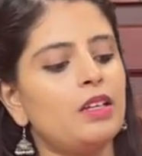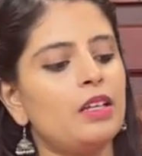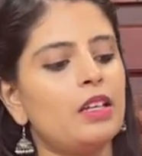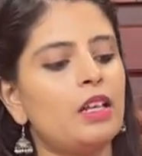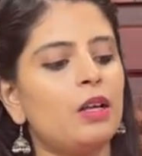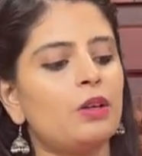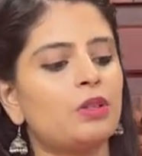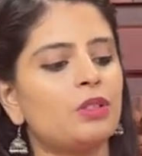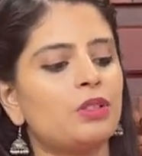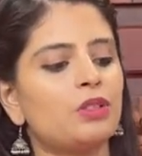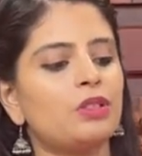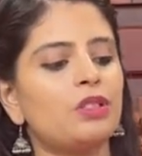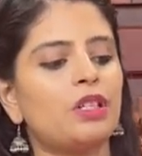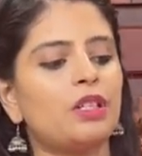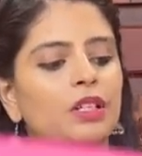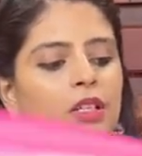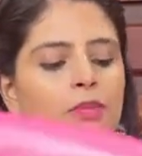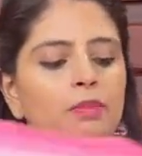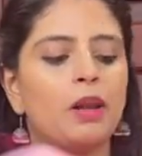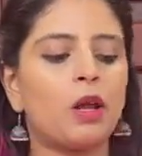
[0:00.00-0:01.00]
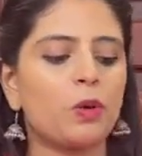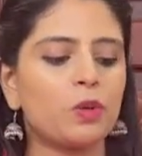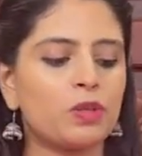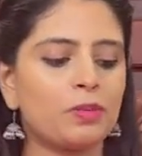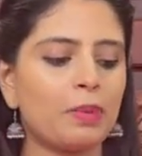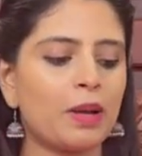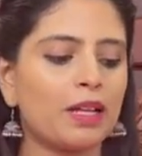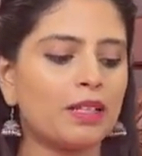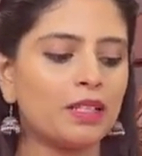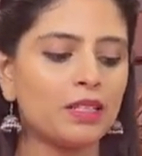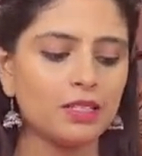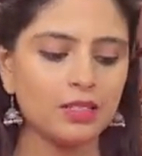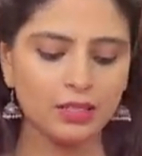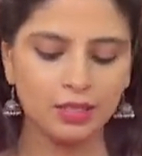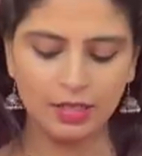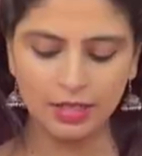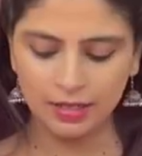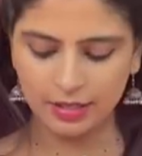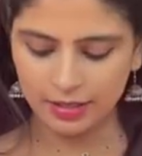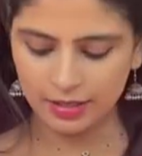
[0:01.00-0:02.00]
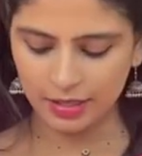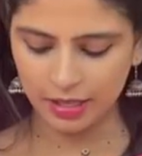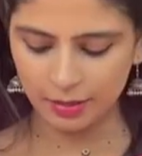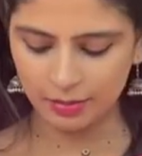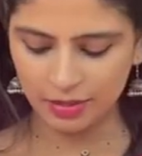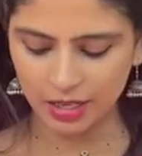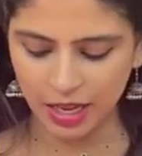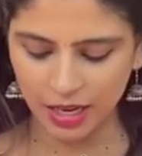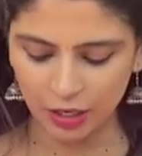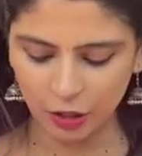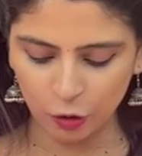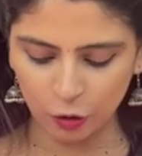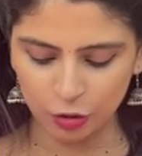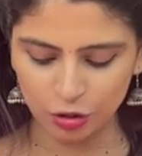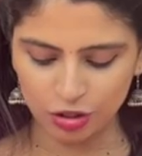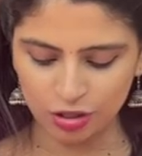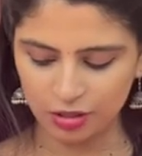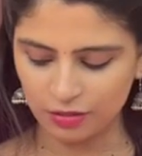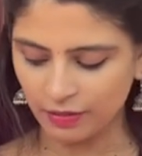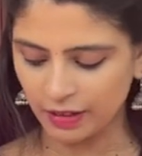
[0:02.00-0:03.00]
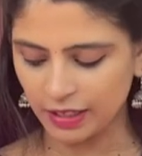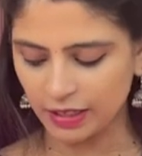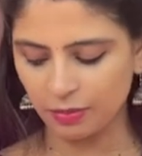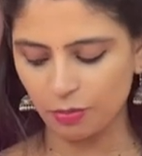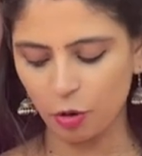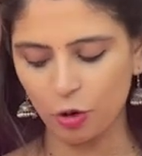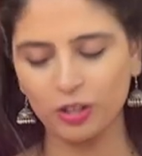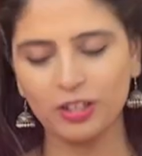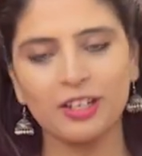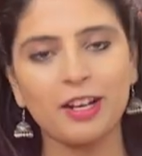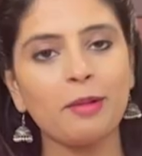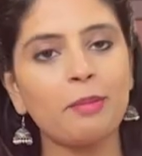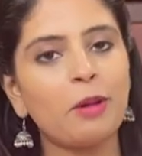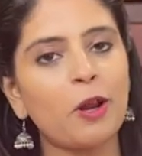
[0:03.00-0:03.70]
ఇలా ఉంటుందండి బ్లౌజ్ ప్యాటర్న్ సేమ్ శారీలో వచ్చినటువంటి బార్డరే